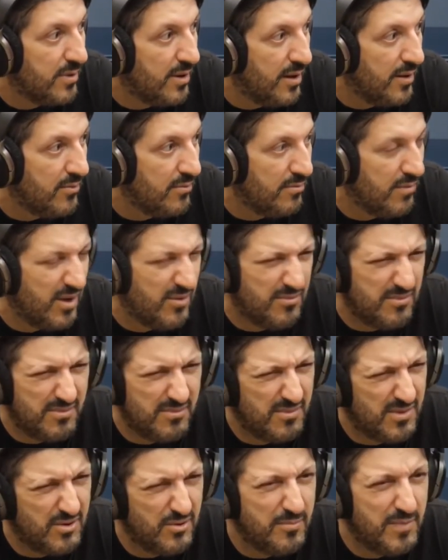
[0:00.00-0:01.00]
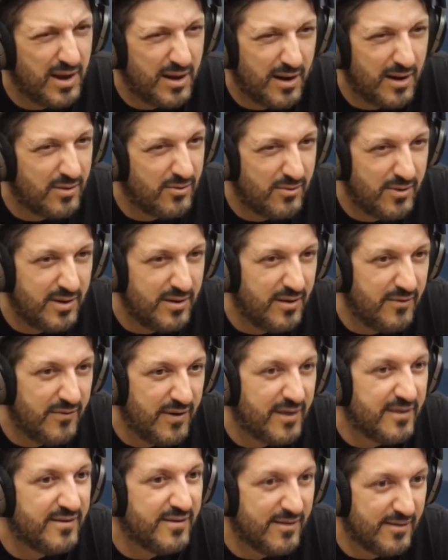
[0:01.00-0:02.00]
É, um, é uma nomenclatura Já
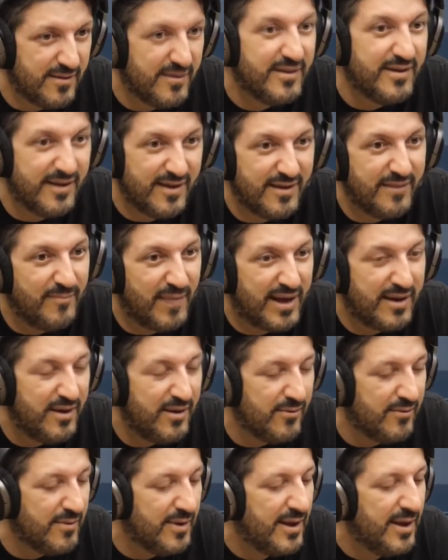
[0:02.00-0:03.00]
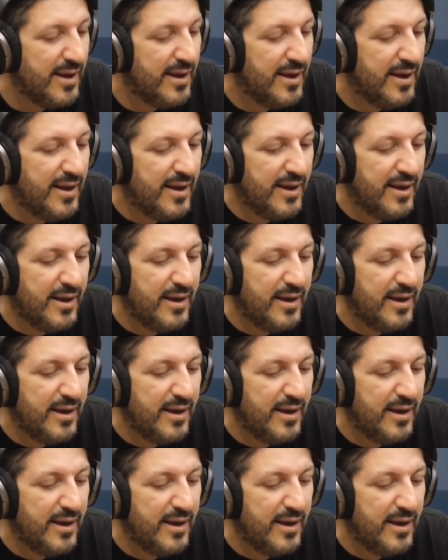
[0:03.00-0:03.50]
falado Disso aí. É, Mach 1. Tem a